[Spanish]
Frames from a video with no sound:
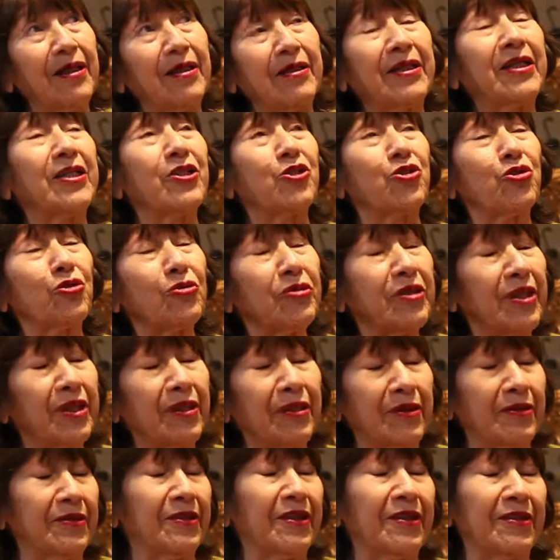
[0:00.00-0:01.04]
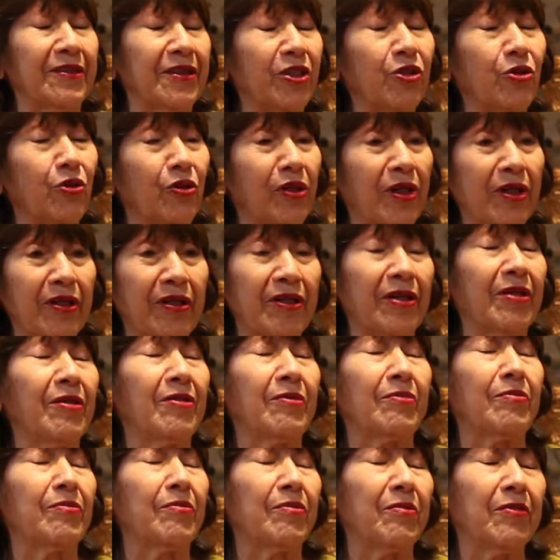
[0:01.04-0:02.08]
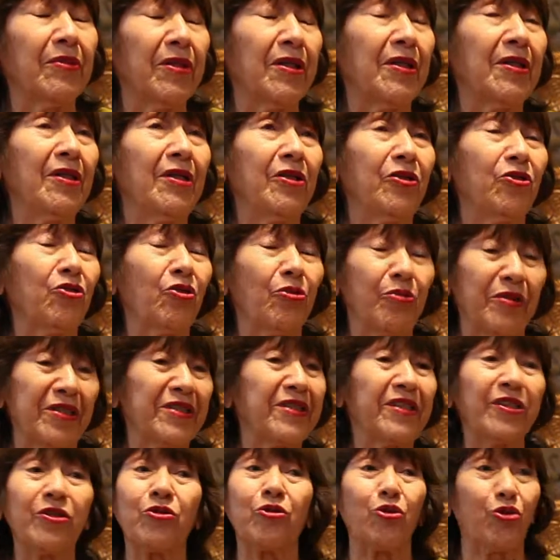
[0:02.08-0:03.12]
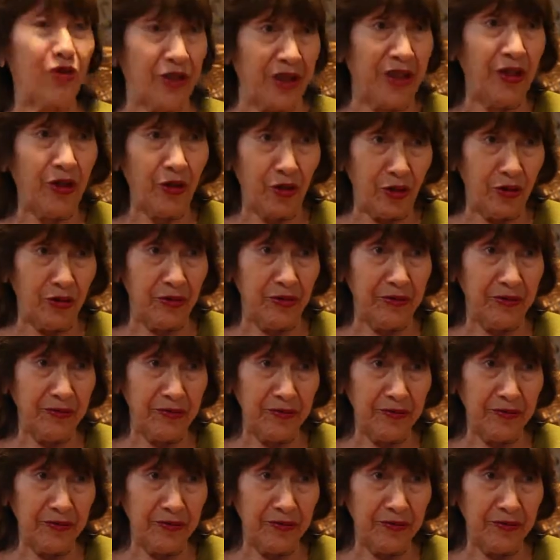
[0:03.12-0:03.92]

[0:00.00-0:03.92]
Que yo tenga entendido es del 1905